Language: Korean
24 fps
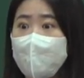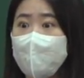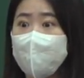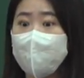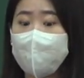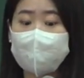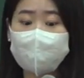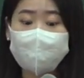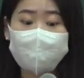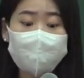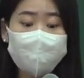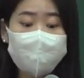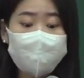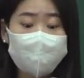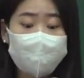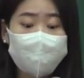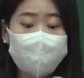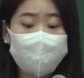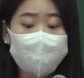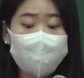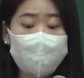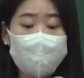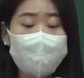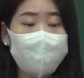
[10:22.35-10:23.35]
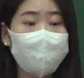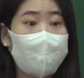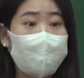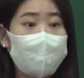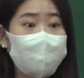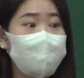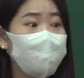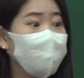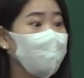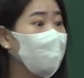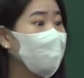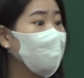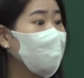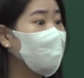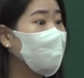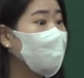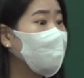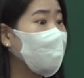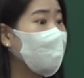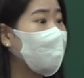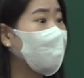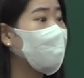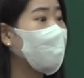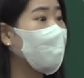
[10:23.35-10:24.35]
말씀은 듣는데 이 말씀 전혀 내
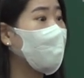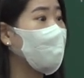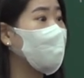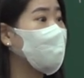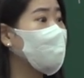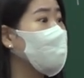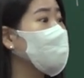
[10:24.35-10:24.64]
삶에